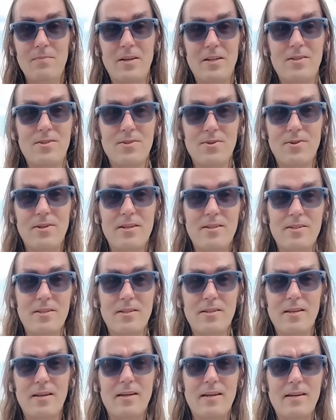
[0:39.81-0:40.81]
めっちゃ嬉
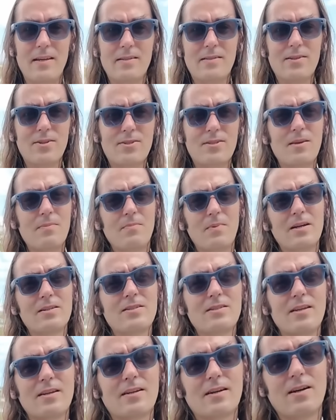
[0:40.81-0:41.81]
しいです。そして
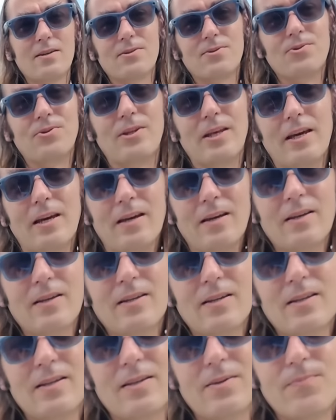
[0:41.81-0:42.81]
マジで軽くて
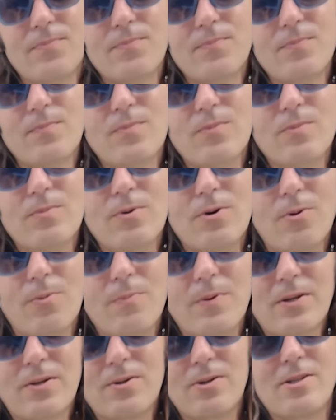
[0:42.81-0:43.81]
も
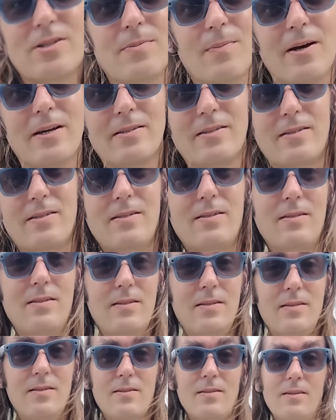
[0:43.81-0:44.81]
うびっくりしま
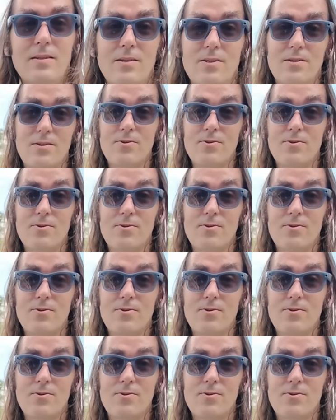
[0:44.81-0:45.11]
す。